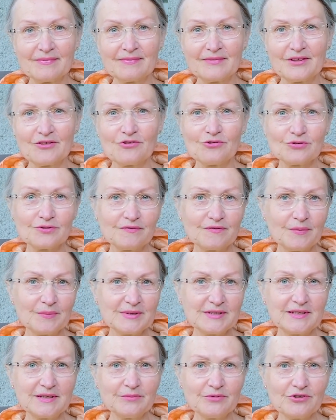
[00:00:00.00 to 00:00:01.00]
Чувство
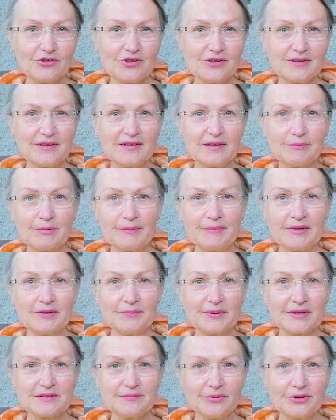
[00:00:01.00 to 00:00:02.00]
мысли мужчины на момент
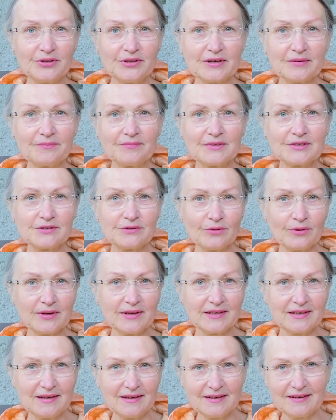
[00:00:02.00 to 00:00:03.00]
просмотра.
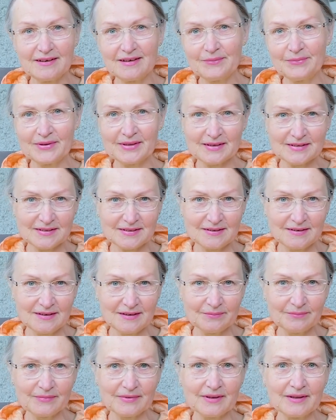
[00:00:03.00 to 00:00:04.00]
Стоит ли именно с
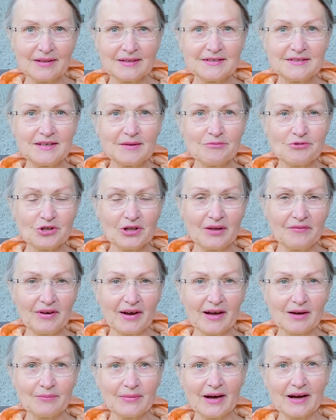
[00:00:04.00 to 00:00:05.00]
ним, с тем
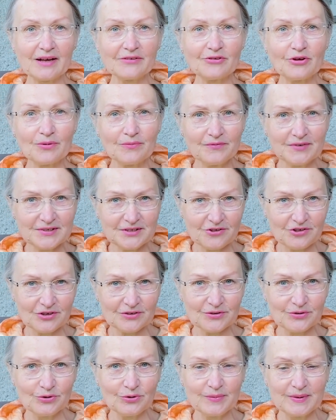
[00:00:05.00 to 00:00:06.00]
человеком, о котором вы
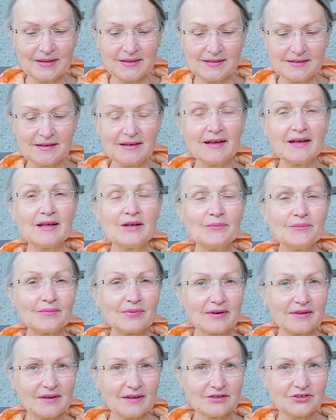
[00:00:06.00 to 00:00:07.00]
сейчас думаете,
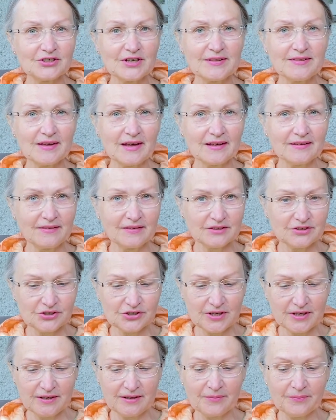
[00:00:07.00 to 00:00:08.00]
продолжать
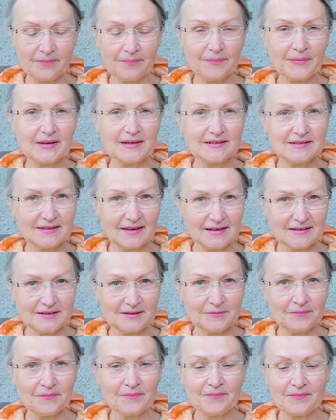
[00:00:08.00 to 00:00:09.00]
отношения?
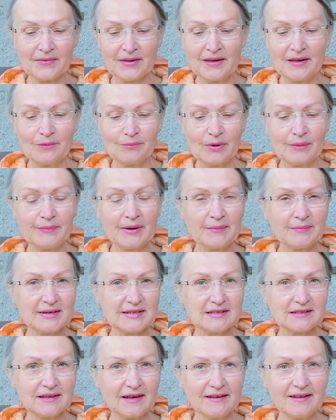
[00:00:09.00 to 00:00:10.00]
Кстати, по моим
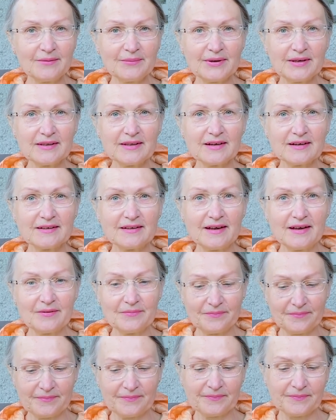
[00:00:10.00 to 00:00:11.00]
раскладам иногда
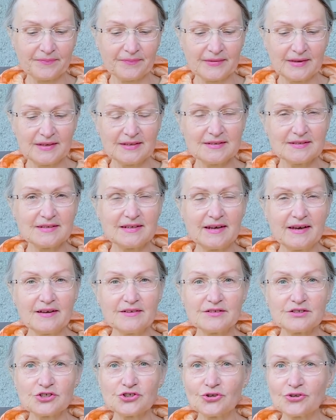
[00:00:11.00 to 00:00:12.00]

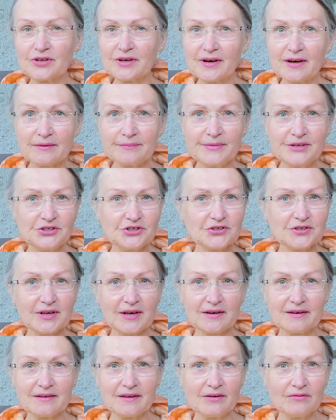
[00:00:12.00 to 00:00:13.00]
исцеляется что-то
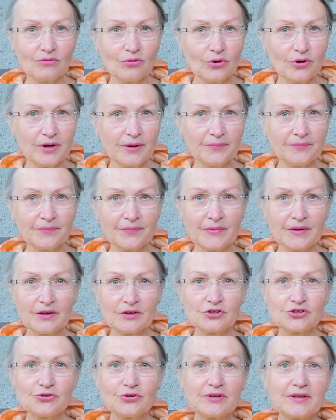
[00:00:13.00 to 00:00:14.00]
кармическое, родовое,
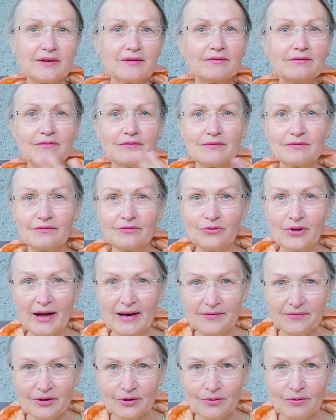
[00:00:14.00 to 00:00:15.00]
что-то
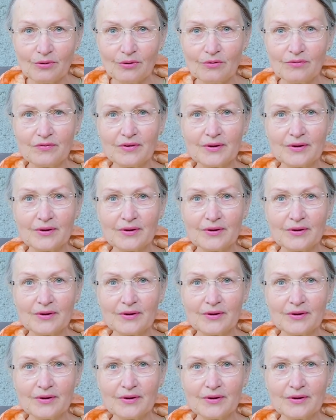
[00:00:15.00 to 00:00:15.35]
вдаль веков,